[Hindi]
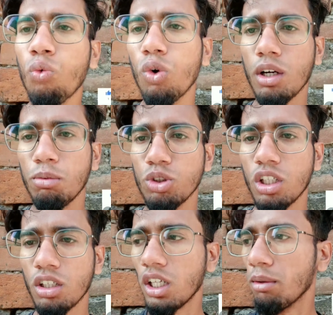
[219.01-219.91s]
वो
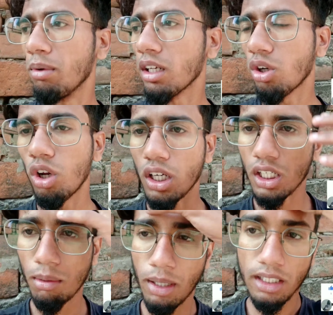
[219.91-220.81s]
कबूतर एक बार कॉल
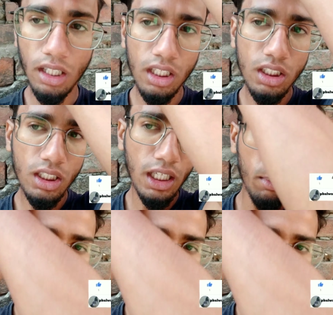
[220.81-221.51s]
करके बात कर लीजिए कि